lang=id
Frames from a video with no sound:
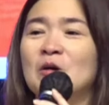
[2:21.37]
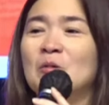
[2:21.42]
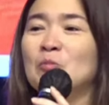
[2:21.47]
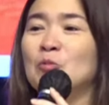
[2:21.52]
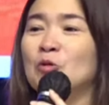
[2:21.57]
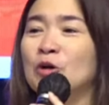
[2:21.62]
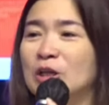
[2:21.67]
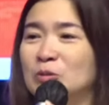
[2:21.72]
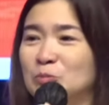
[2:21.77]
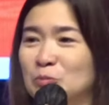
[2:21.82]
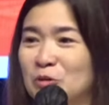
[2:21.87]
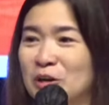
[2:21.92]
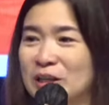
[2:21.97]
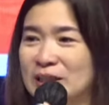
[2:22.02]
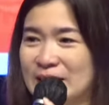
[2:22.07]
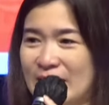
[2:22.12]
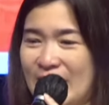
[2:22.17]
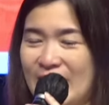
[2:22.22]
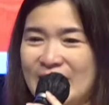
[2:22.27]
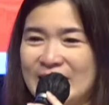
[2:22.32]

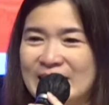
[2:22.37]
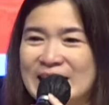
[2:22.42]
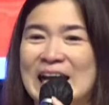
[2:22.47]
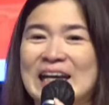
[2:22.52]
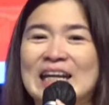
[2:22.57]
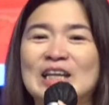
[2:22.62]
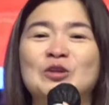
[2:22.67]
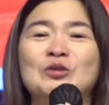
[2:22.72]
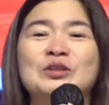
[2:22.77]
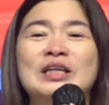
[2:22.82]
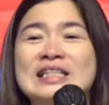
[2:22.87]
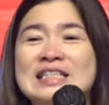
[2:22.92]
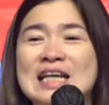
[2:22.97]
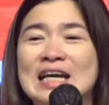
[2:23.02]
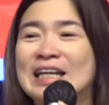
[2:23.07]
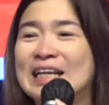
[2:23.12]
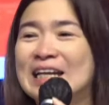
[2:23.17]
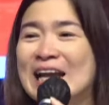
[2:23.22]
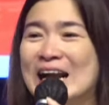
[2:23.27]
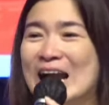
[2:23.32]
murid-muridnya. Dan itu
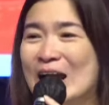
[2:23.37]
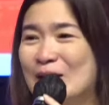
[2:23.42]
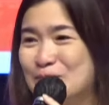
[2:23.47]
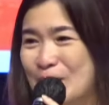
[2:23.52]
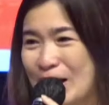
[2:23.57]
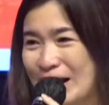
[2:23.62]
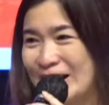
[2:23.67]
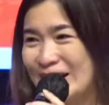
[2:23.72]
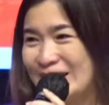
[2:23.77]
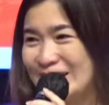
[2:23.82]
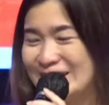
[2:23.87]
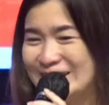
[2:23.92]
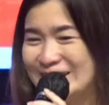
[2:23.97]
terjadinya kapan?